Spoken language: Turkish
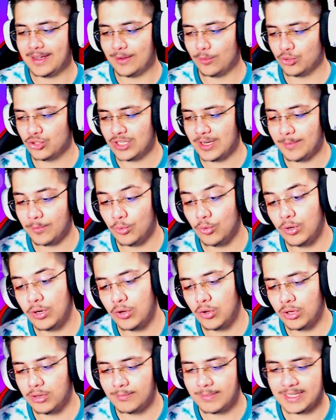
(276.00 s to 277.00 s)
hocam öyle
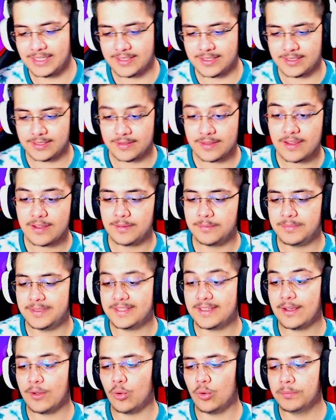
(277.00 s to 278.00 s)
olmaz.
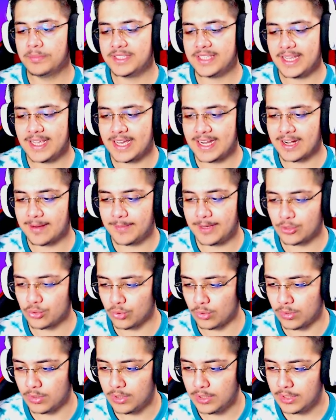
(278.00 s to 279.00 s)
Bize o bize yaramaz o.